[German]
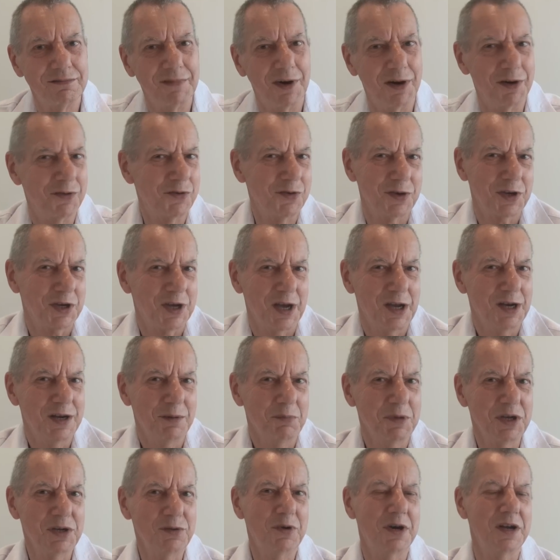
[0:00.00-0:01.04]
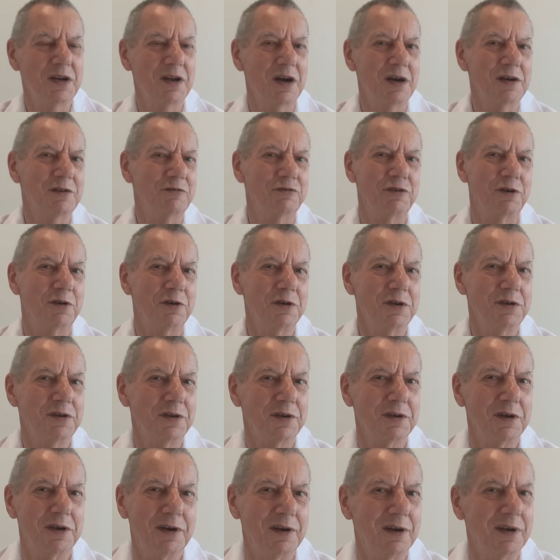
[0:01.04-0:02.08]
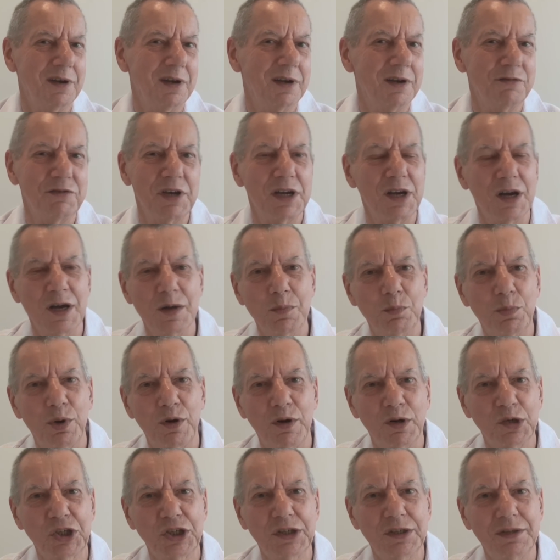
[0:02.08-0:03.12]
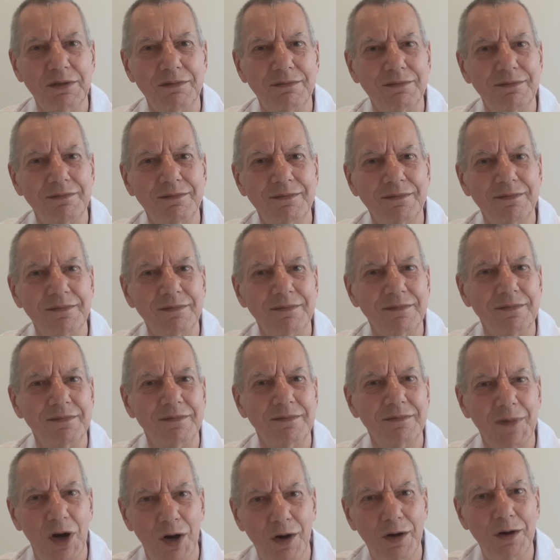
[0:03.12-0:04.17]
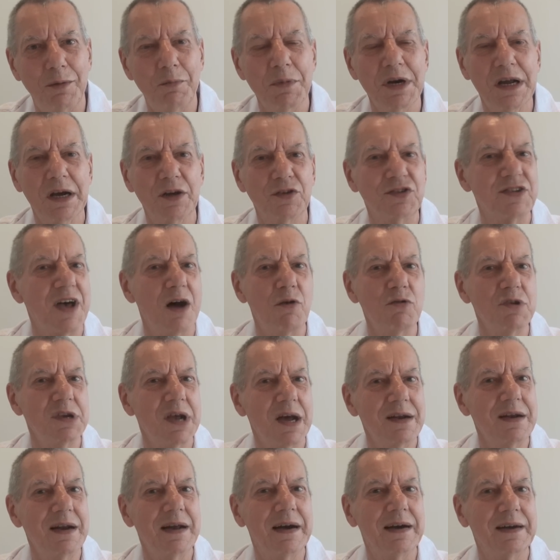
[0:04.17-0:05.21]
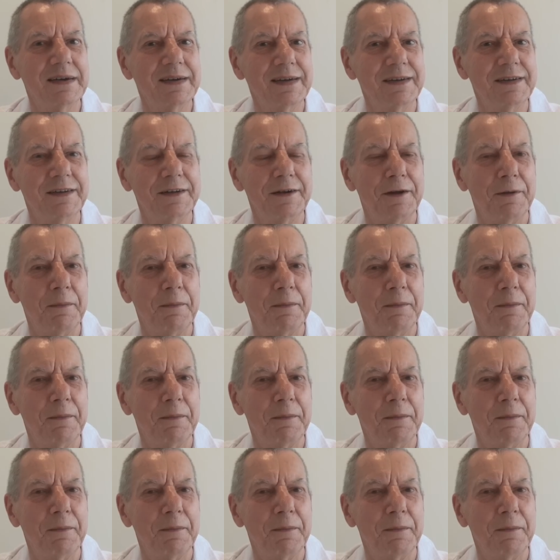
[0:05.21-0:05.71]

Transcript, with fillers: Also ich erinnere mich nur an einen Freund, fährt einen Porsche, auch mit einer Soundanlage.